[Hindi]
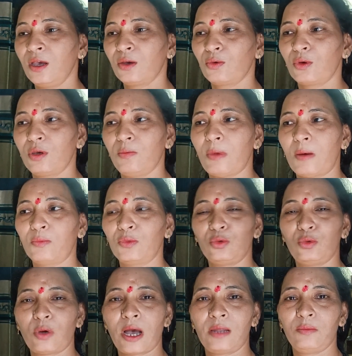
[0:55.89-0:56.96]
क्योंकि हम तो
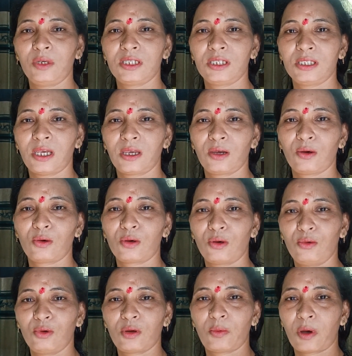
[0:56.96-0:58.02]
दुकान में चल जाएंगे और
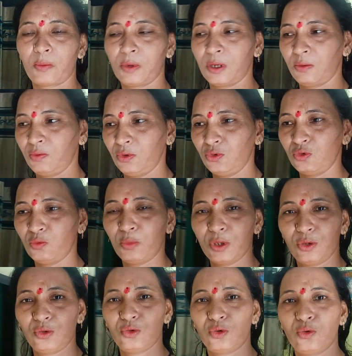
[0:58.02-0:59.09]
कन्नू के पापा ना फिर जो
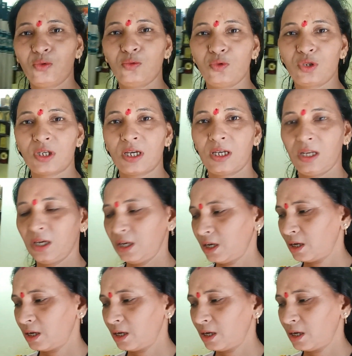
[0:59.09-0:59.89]
बच्चों को गुस्सा करेंगे ना